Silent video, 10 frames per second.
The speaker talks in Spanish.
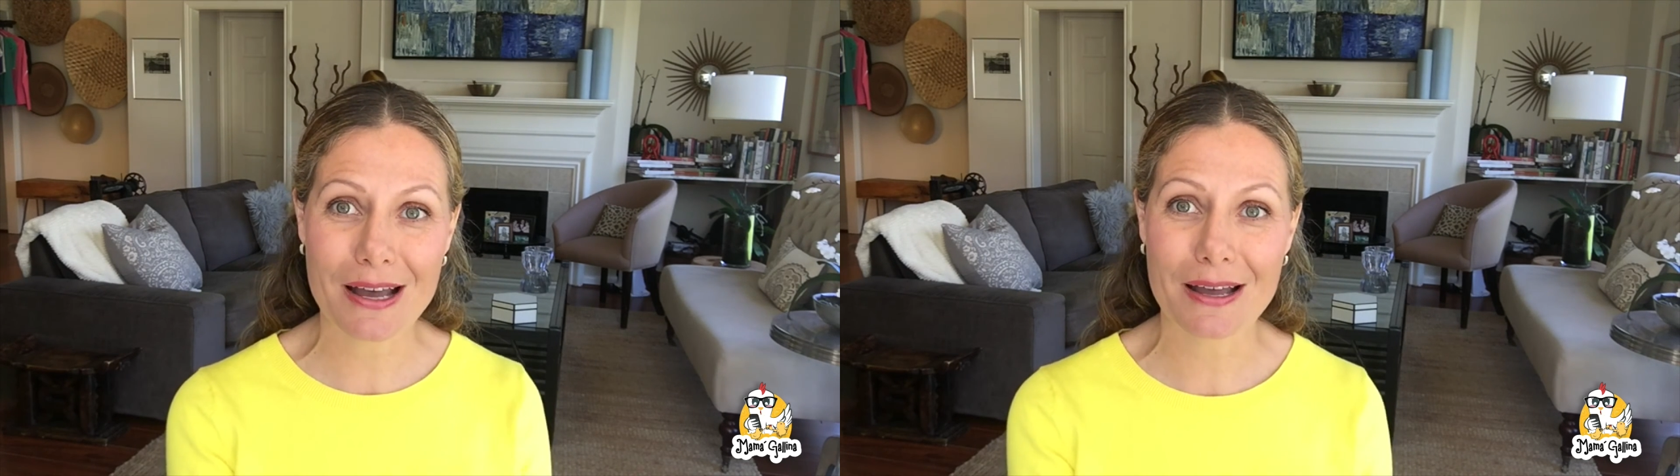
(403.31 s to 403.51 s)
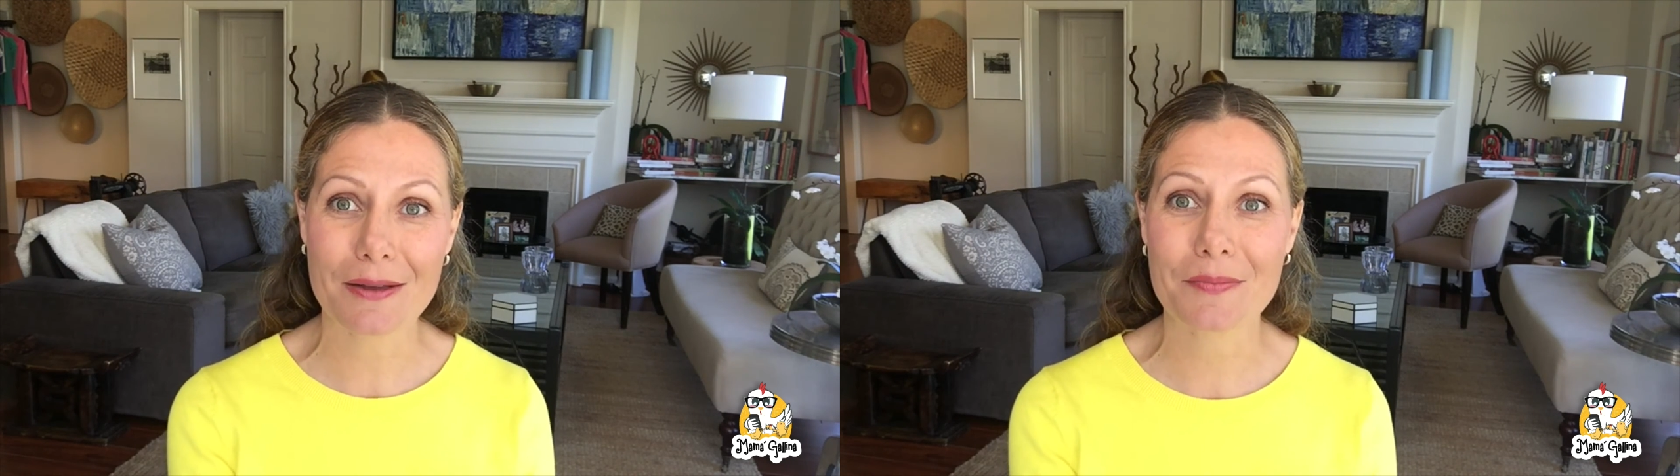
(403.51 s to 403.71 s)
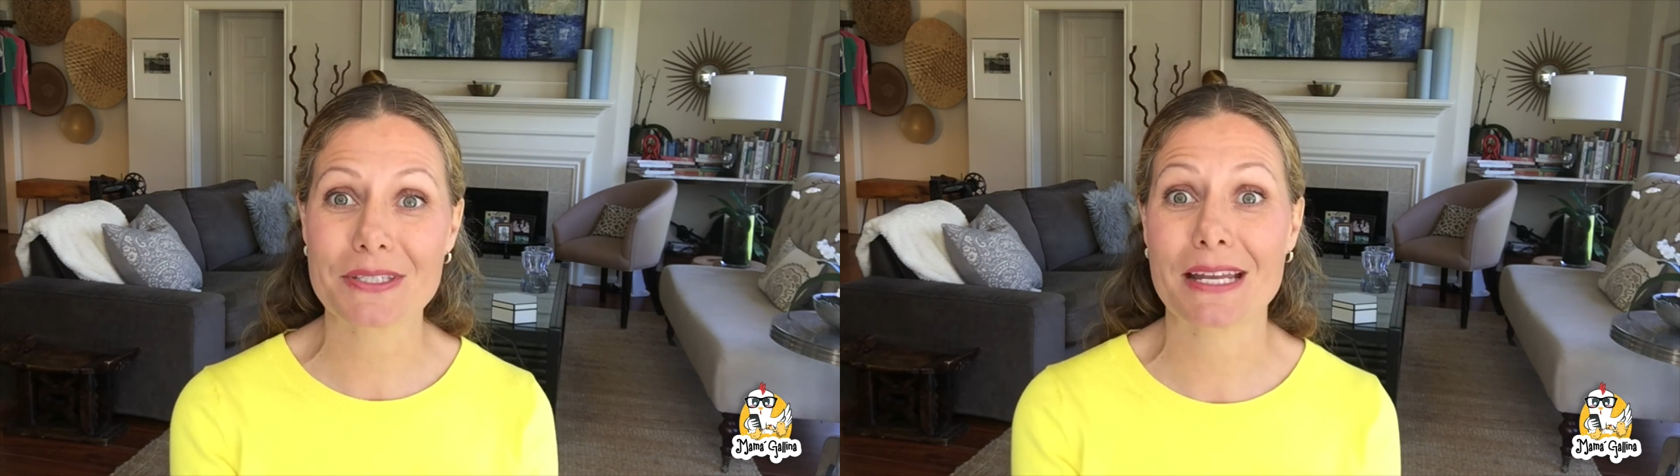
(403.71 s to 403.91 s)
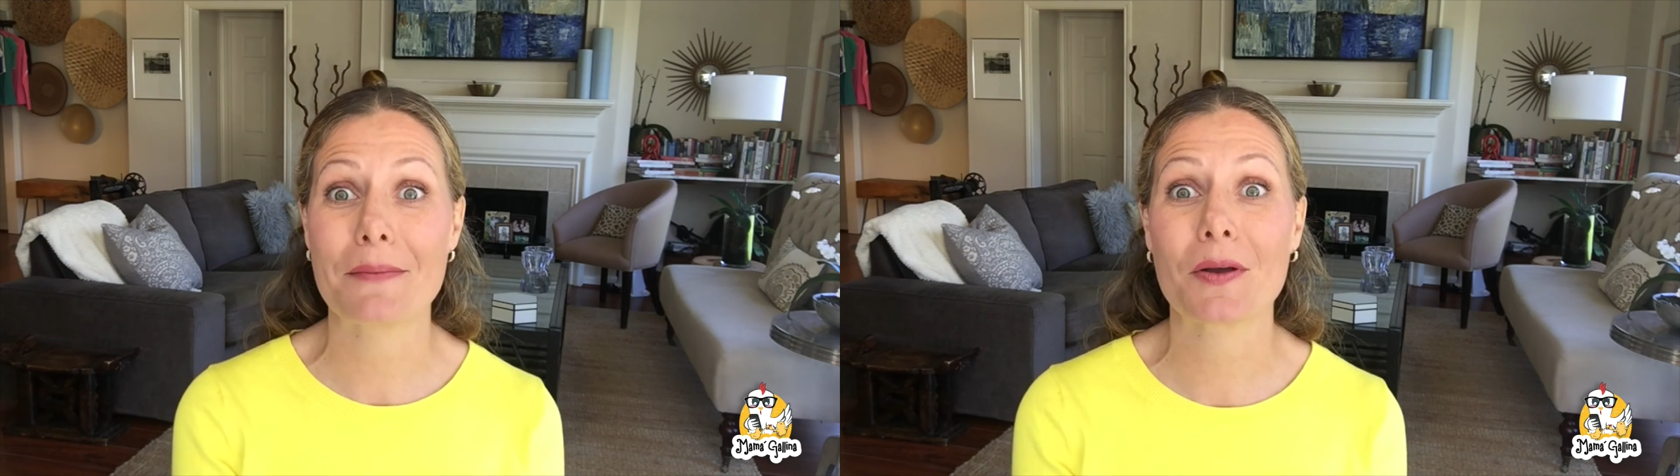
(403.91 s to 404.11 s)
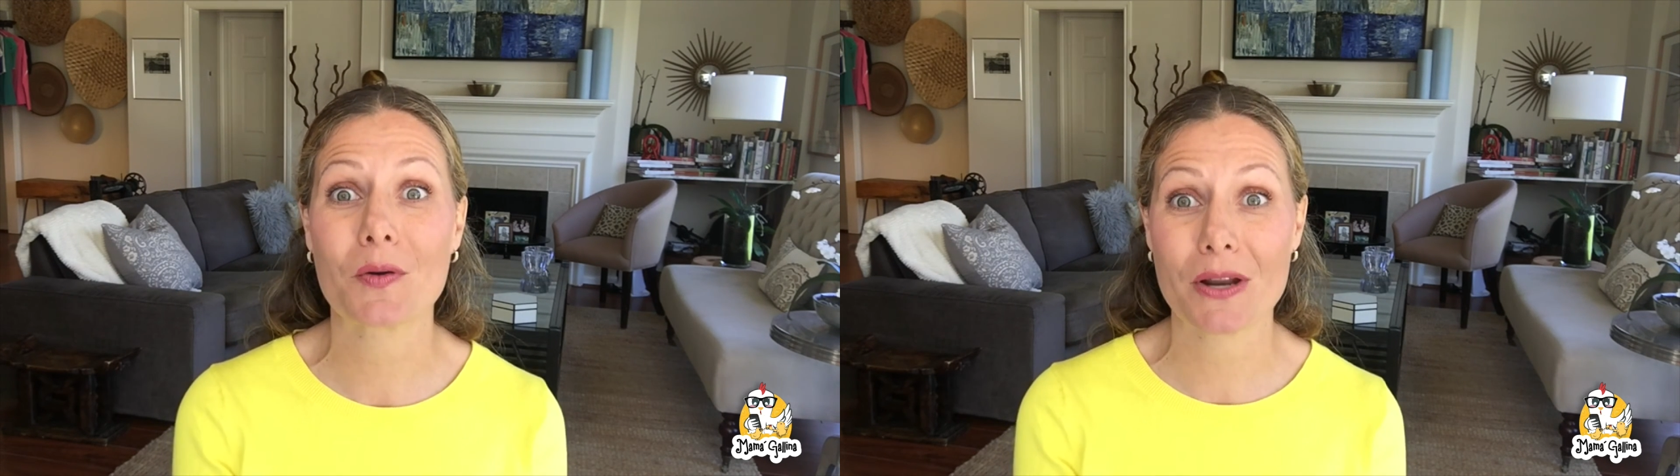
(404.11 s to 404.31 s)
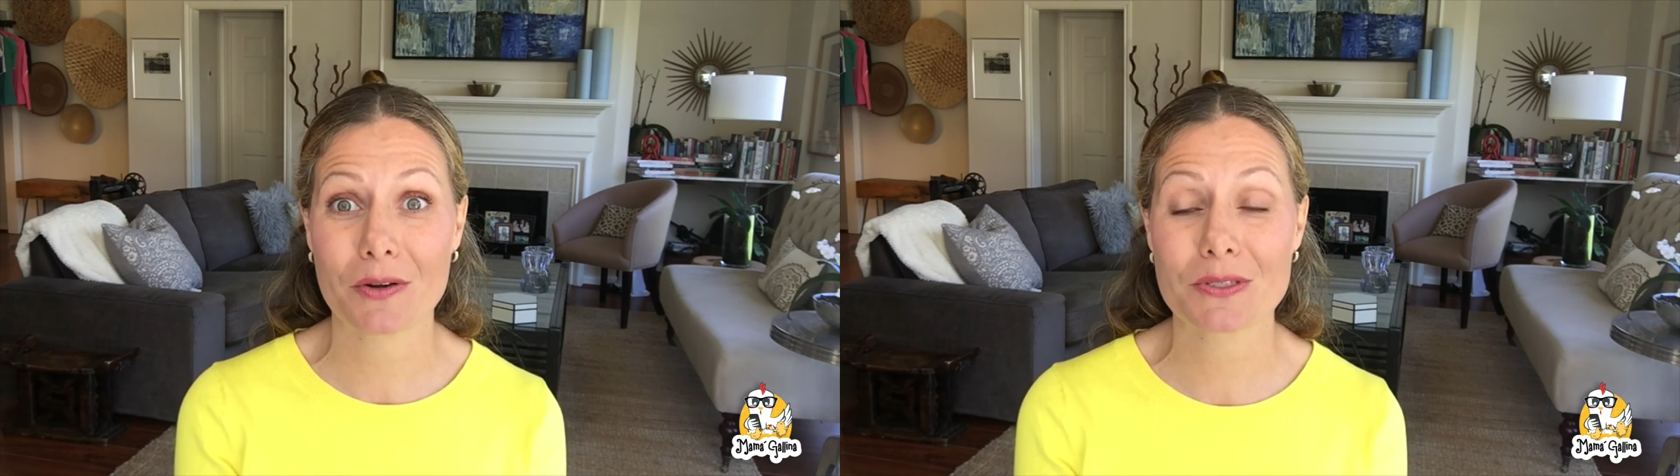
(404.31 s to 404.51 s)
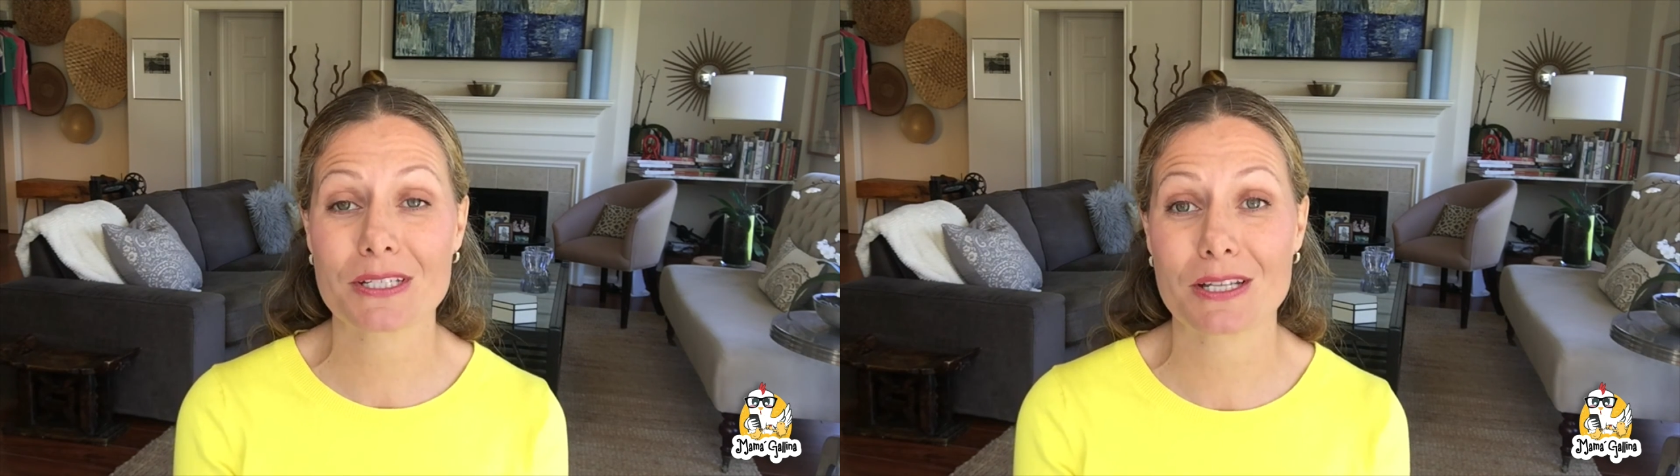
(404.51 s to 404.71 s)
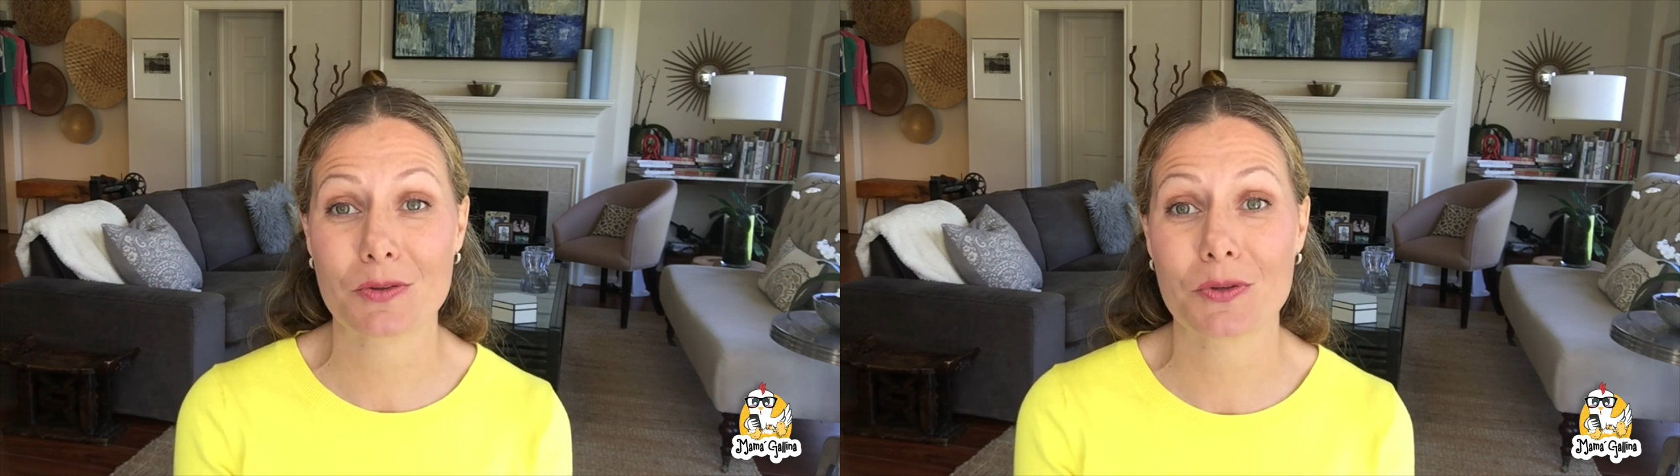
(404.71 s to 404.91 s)
a empezar a mejorar
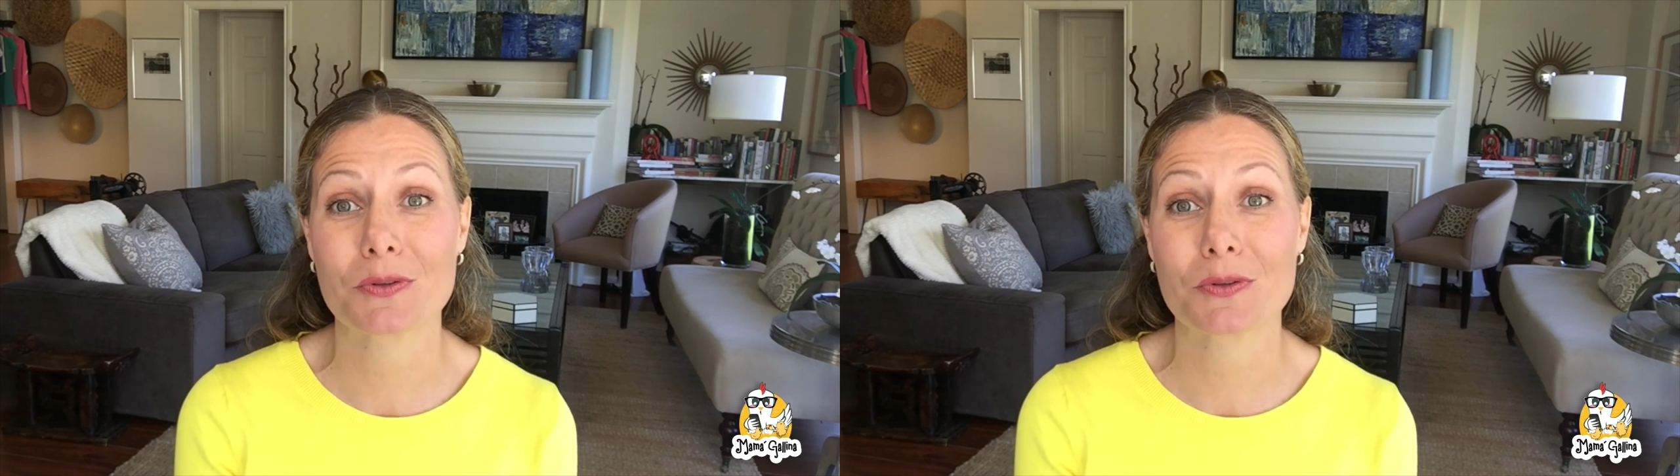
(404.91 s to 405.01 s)
nuestra salud y